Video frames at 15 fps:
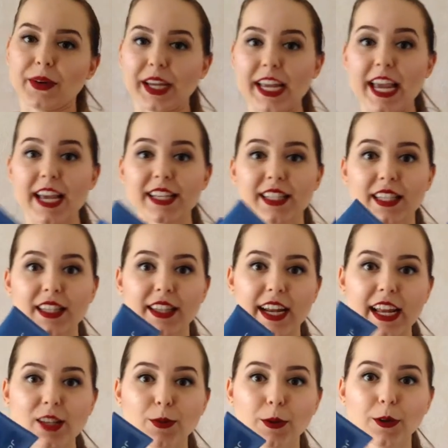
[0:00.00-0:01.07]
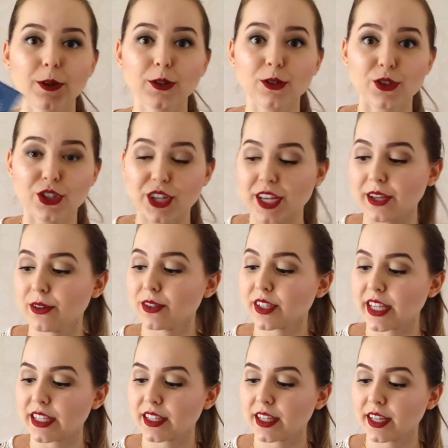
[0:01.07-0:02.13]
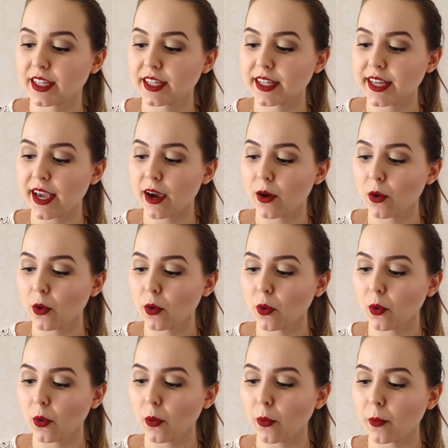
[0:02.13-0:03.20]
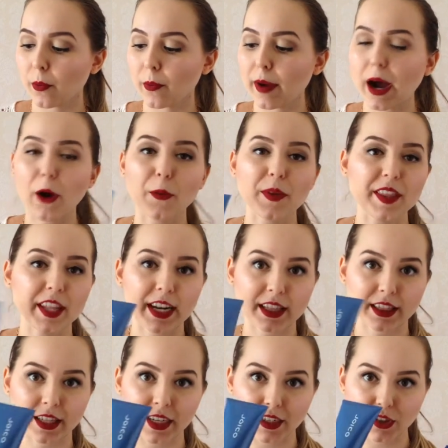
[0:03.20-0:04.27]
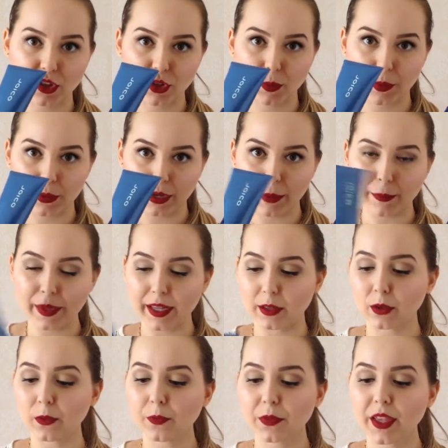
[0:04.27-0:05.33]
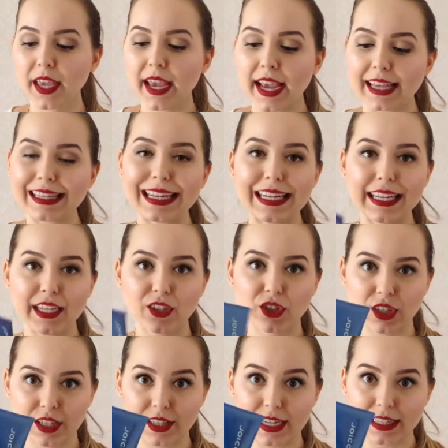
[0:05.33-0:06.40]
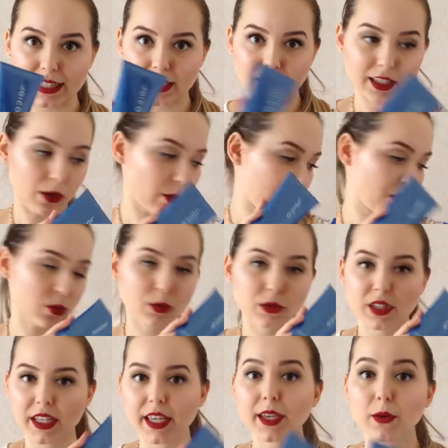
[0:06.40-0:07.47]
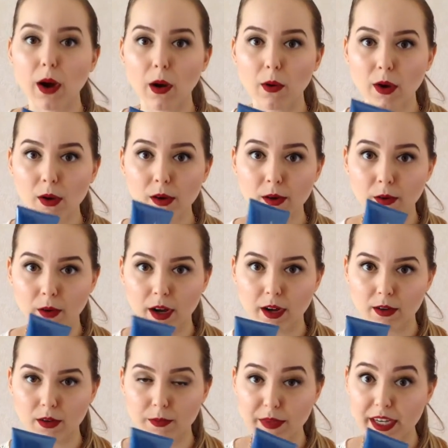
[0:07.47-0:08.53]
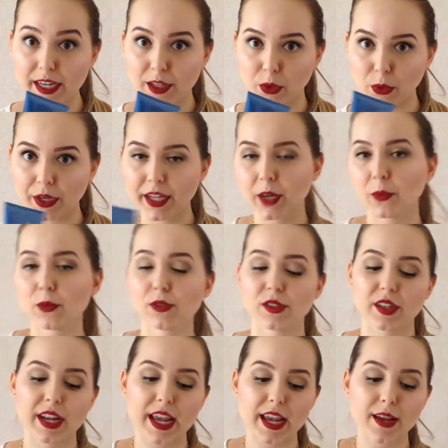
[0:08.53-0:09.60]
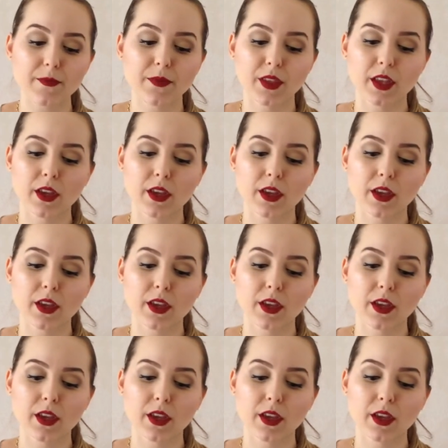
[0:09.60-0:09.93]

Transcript: Ganhei esses três produtinhos, que esse daqui é o balme hidratante para o cabelo. É da linha de hidratação azulzinha, igual a miniatura que eu mostrei